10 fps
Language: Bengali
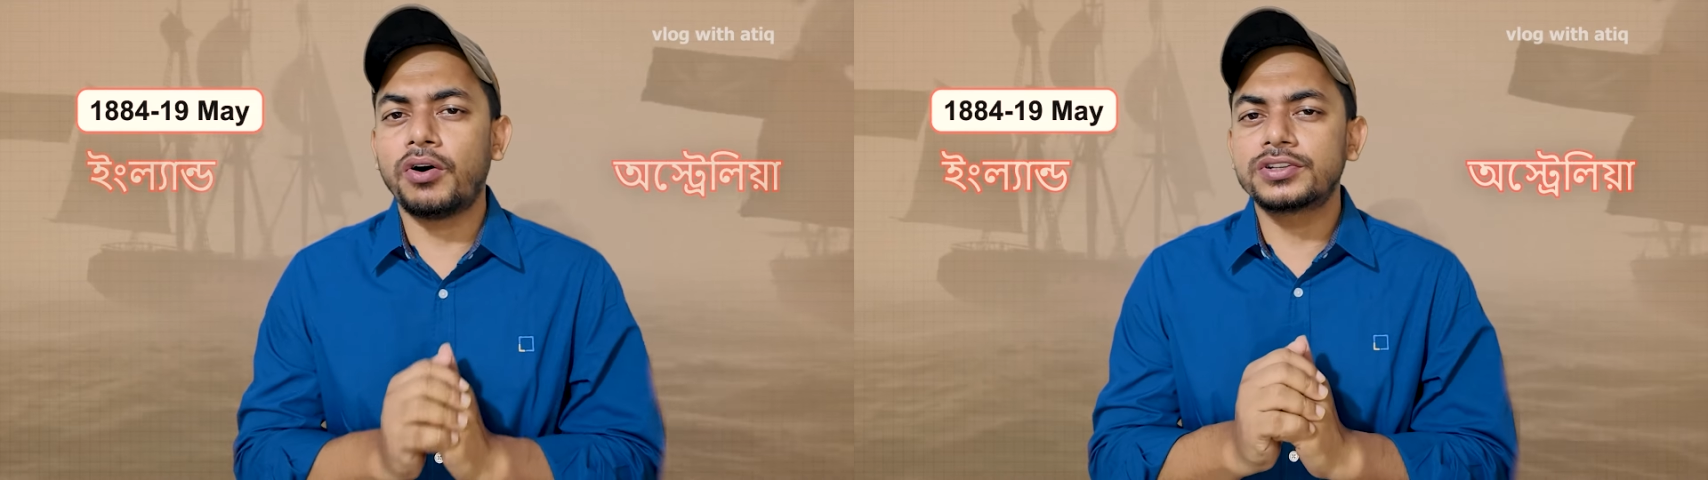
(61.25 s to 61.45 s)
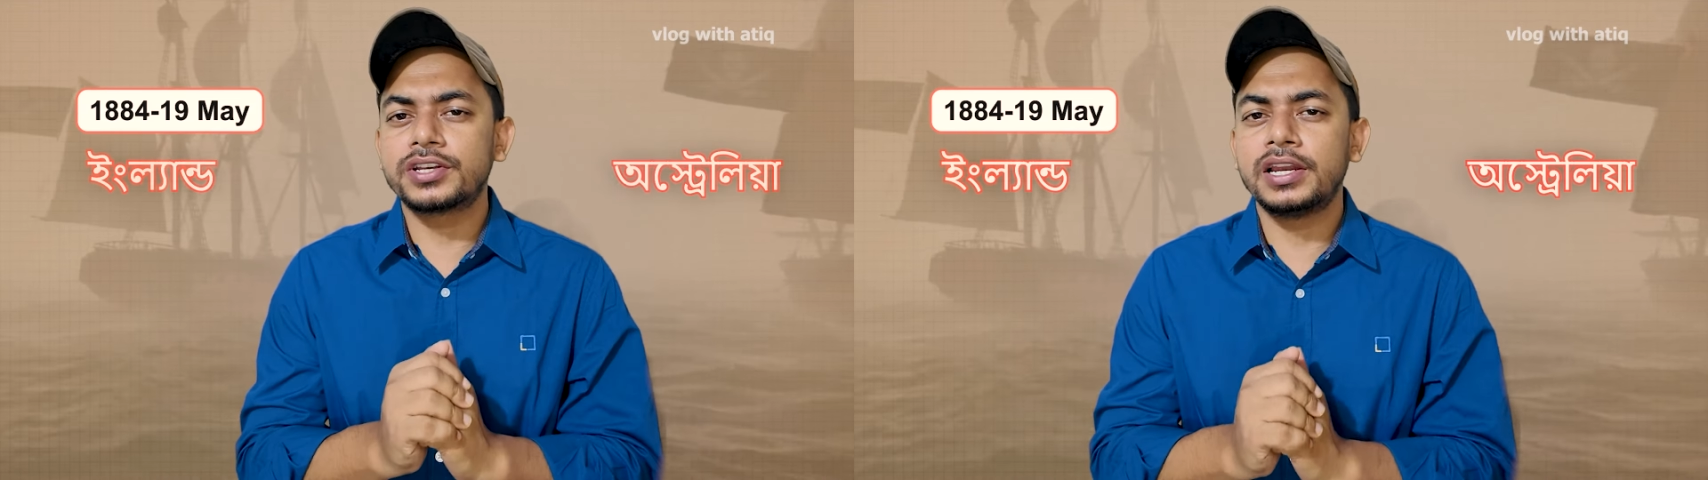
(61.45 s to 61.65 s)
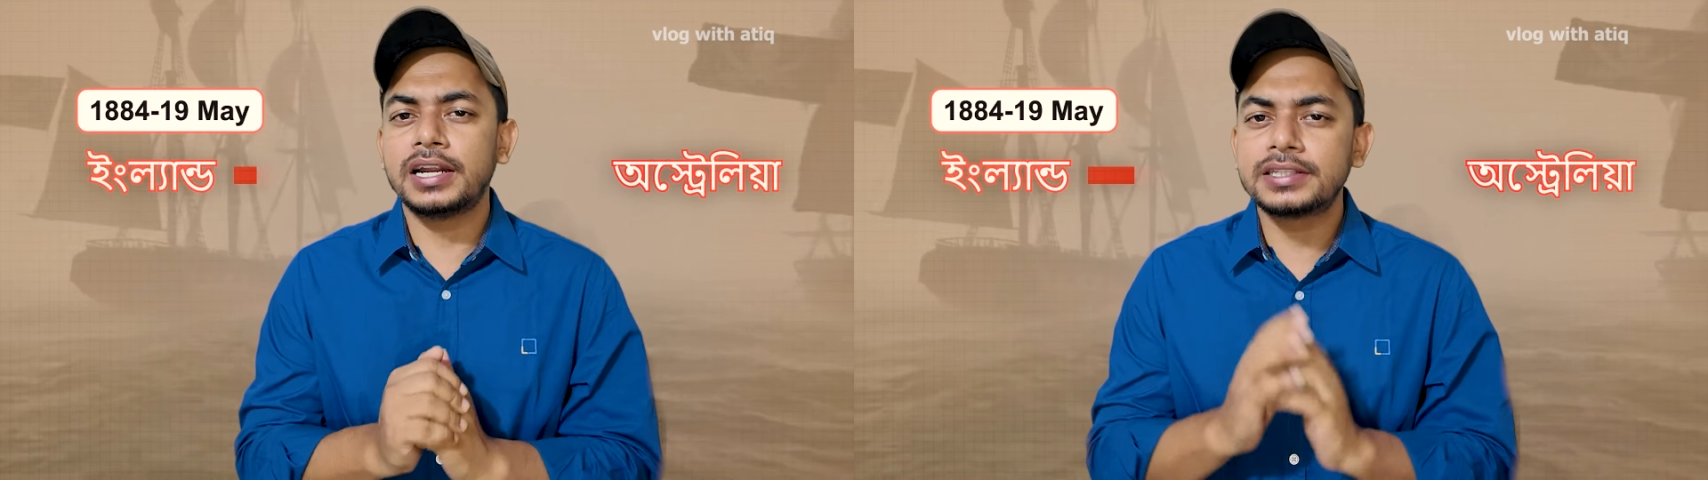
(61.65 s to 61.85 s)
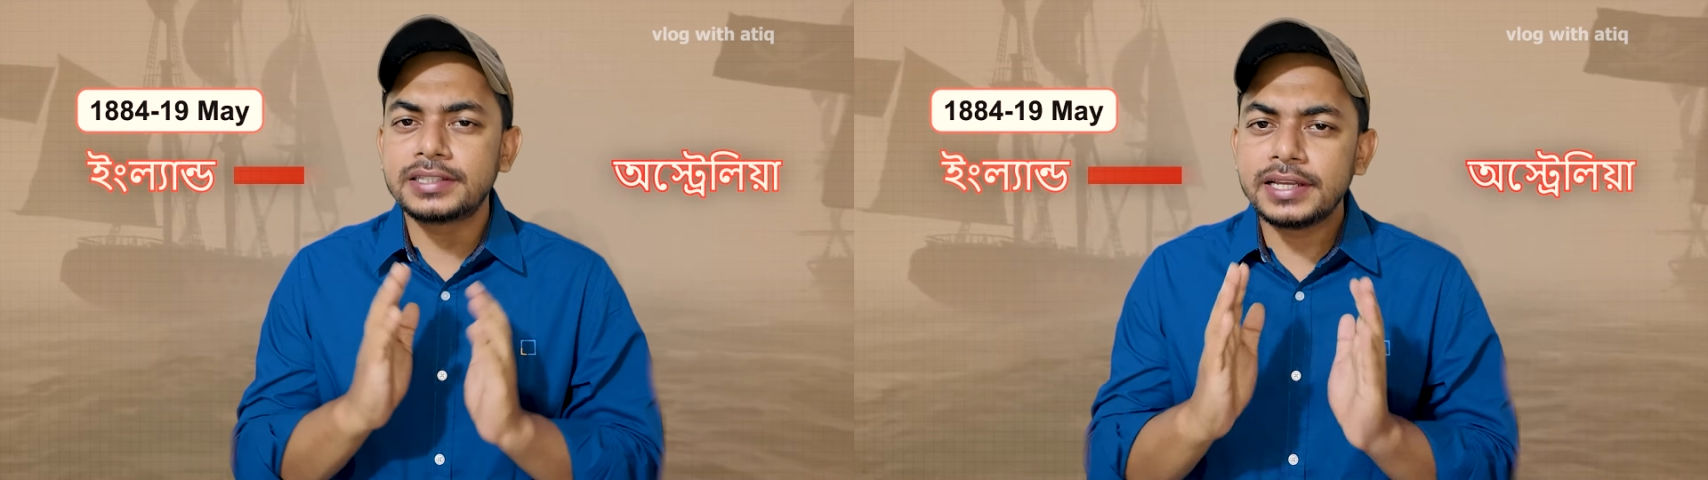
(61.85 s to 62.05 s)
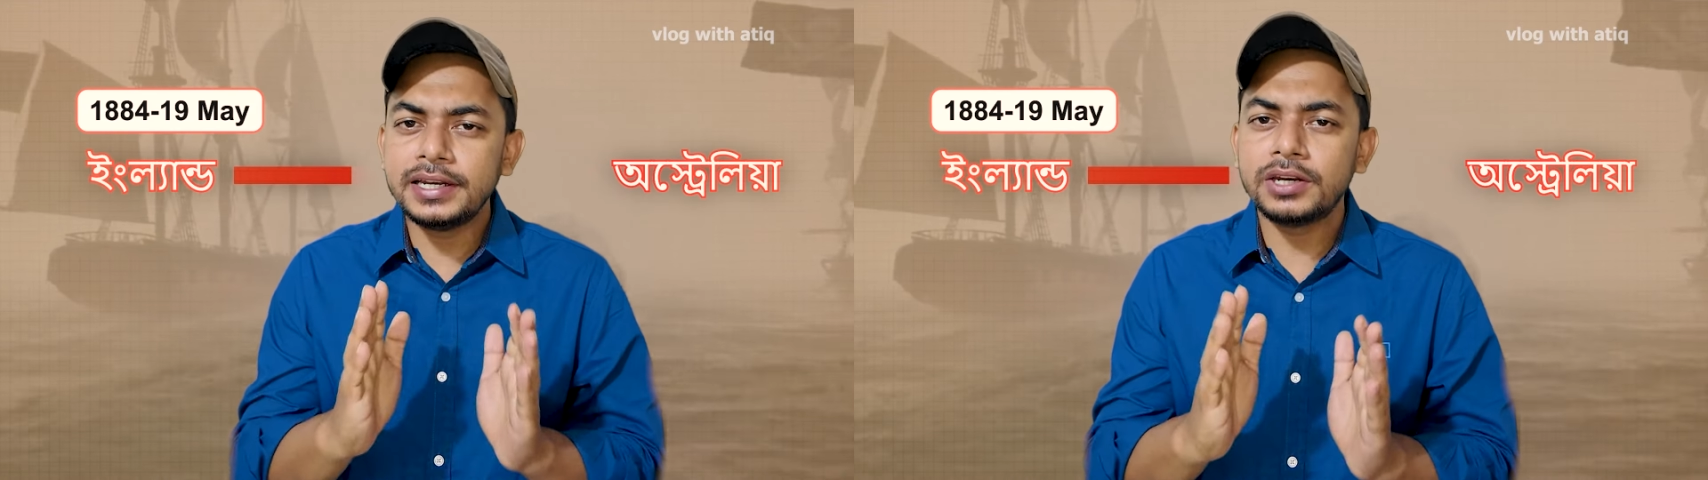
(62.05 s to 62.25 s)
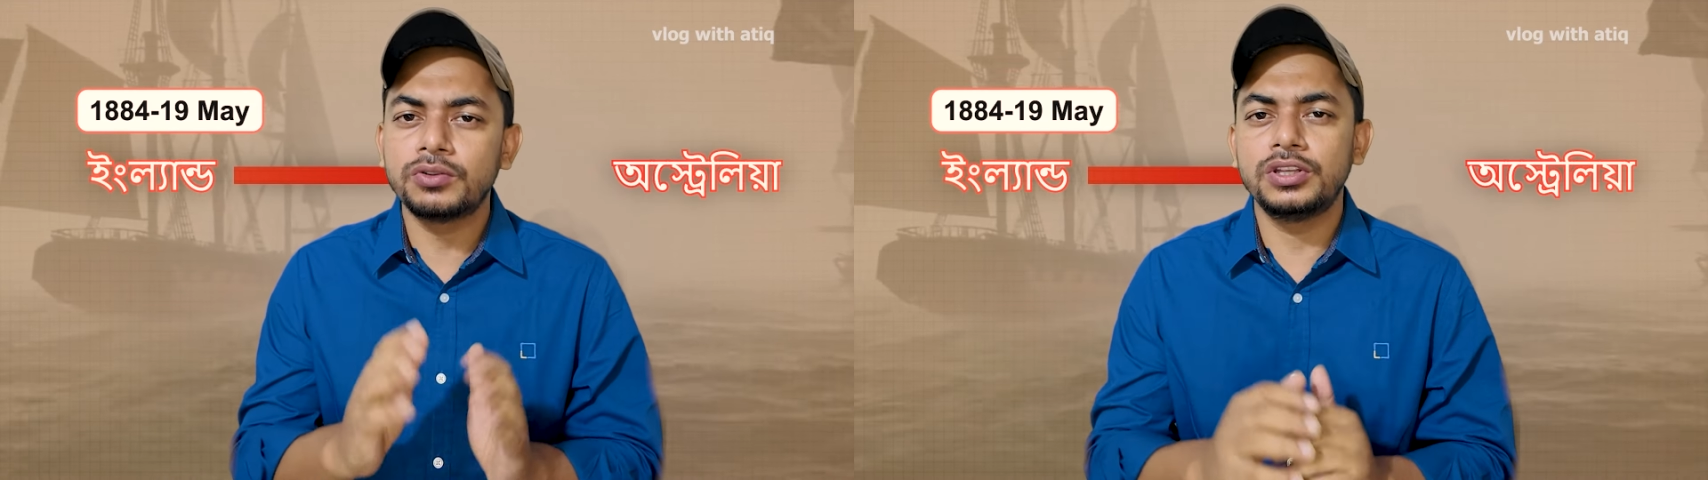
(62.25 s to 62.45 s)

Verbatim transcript: অস্ট্রেলিয়ার সিডনির